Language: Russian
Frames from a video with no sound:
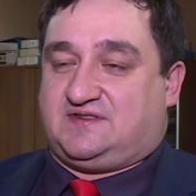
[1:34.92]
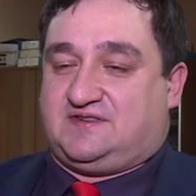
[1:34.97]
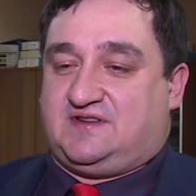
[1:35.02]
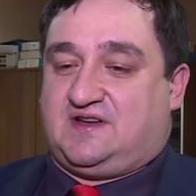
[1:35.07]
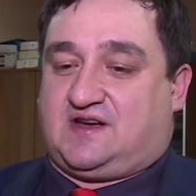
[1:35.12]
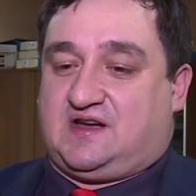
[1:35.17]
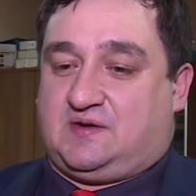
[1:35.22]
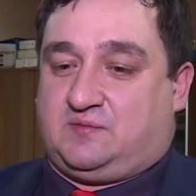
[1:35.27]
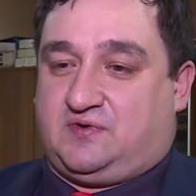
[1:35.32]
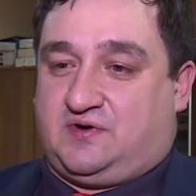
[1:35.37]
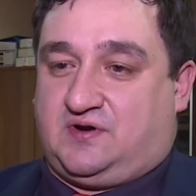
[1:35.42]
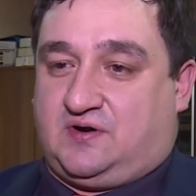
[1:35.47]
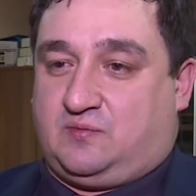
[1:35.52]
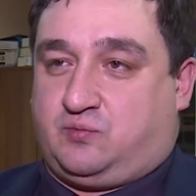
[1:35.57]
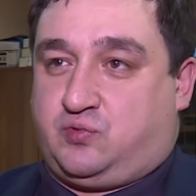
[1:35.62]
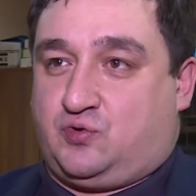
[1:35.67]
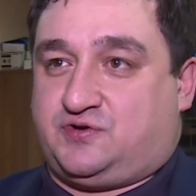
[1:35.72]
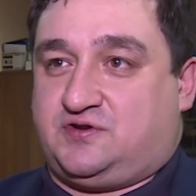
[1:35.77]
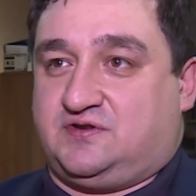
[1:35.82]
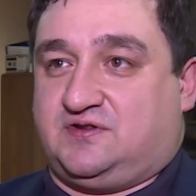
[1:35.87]

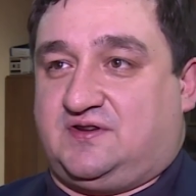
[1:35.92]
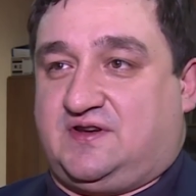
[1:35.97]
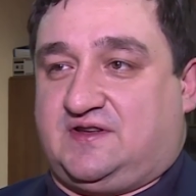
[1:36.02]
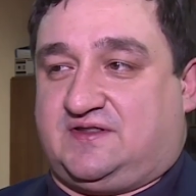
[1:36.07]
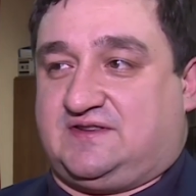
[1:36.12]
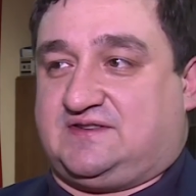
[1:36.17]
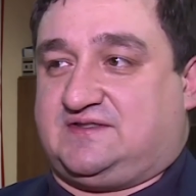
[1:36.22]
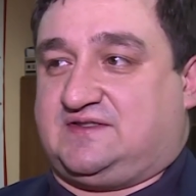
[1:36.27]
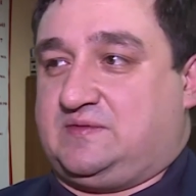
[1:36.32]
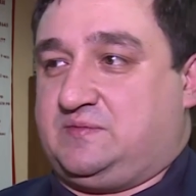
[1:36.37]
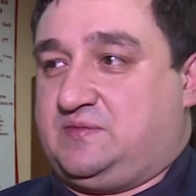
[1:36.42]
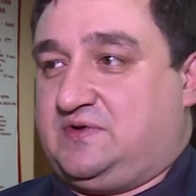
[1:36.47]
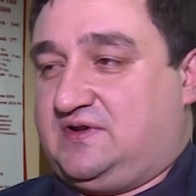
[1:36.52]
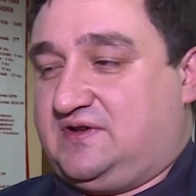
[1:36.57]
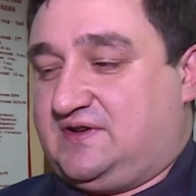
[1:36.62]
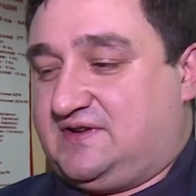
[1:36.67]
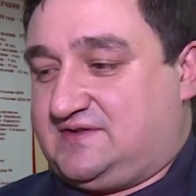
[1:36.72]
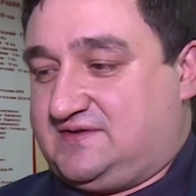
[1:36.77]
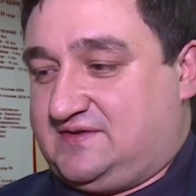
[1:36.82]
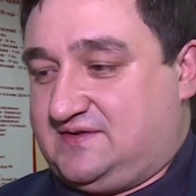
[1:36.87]
Якобы Путин – это
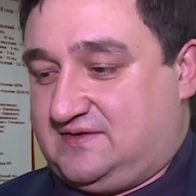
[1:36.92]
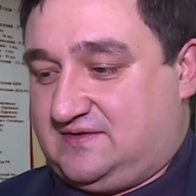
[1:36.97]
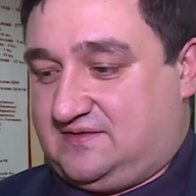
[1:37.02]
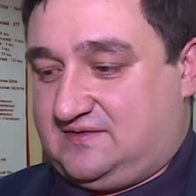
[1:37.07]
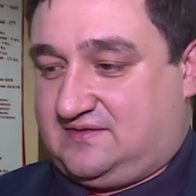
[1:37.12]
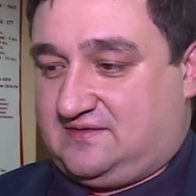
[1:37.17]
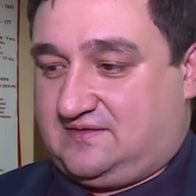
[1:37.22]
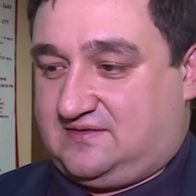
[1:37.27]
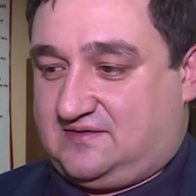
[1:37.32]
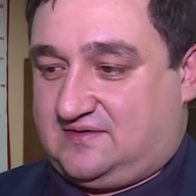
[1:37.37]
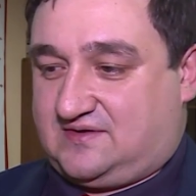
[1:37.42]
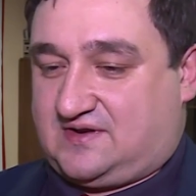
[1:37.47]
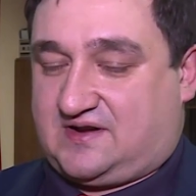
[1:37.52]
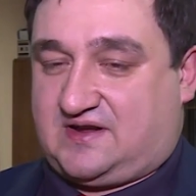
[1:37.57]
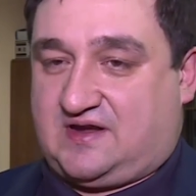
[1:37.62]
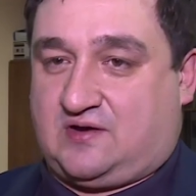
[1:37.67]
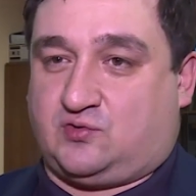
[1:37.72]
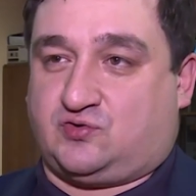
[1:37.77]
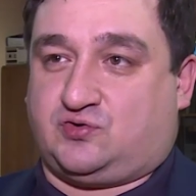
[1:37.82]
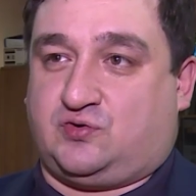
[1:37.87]
стабильность. Э,
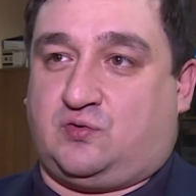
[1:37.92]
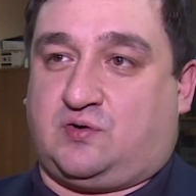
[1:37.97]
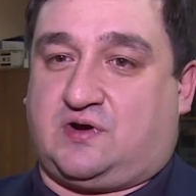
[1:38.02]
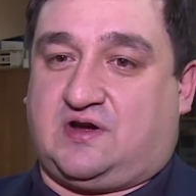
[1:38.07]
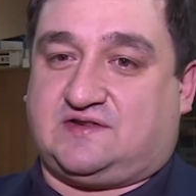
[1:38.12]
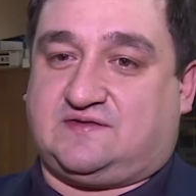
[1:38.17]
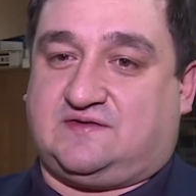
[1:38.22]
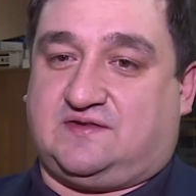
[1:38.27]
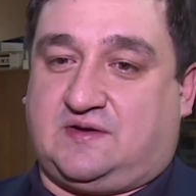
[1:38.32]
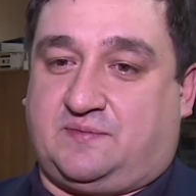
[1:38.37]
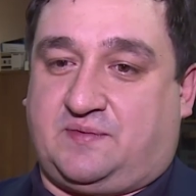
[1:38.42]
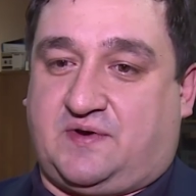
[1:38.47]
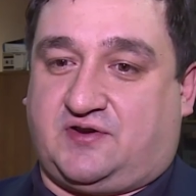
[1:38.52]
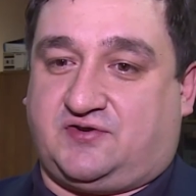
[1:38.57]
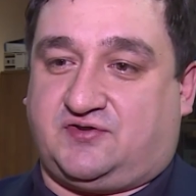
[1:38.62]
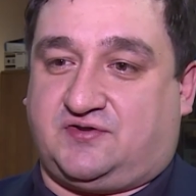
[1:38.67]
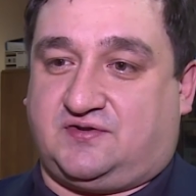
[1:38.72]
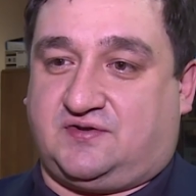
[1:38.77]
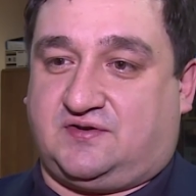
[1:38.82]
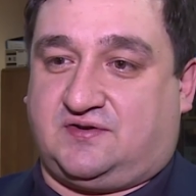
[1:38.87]
как я уже указывал,
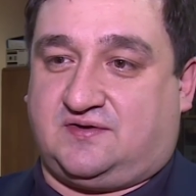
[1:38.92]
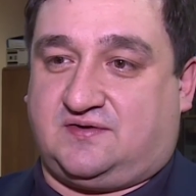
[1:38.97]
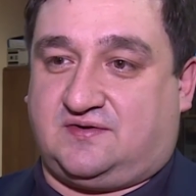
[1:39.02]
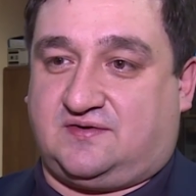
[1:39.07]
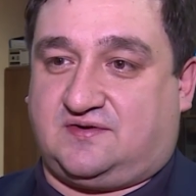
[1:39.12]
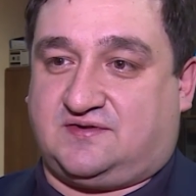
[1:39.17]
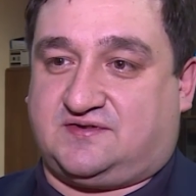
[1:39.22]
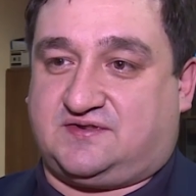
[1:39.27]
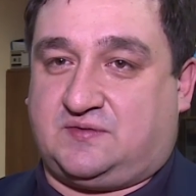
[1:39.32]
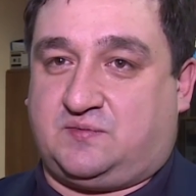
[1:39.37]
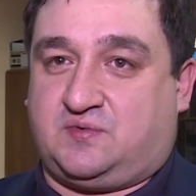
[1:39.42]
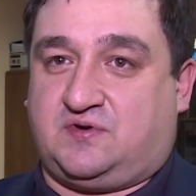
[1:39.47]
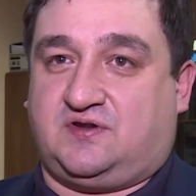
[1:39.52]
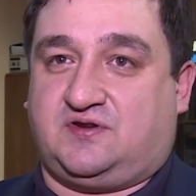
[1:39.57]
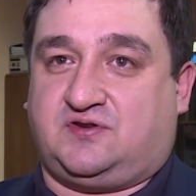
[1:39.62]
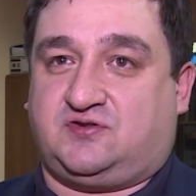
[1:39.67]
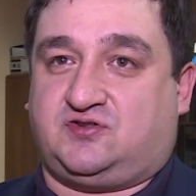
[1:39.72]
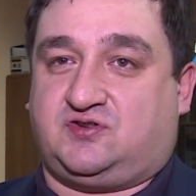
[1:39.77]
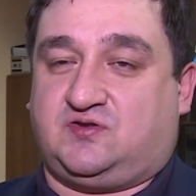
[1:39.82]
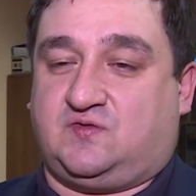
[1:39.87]
опять же,
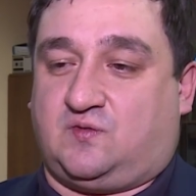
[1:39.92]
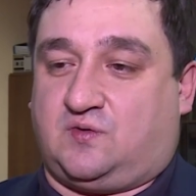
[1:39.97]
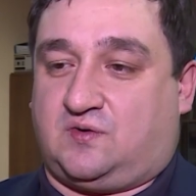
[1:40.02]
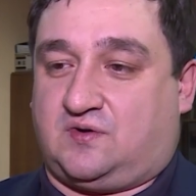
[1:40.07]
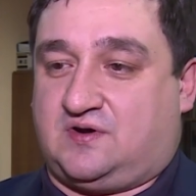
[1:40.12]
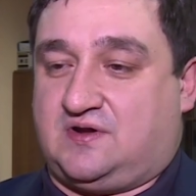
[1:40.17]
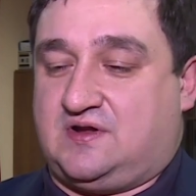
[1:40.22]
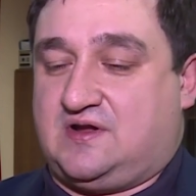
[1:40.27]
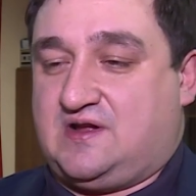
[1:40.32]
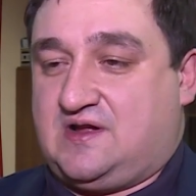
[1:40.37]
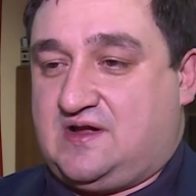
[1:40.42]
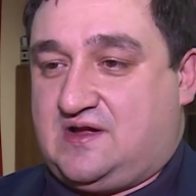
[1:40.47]
стабильность чего?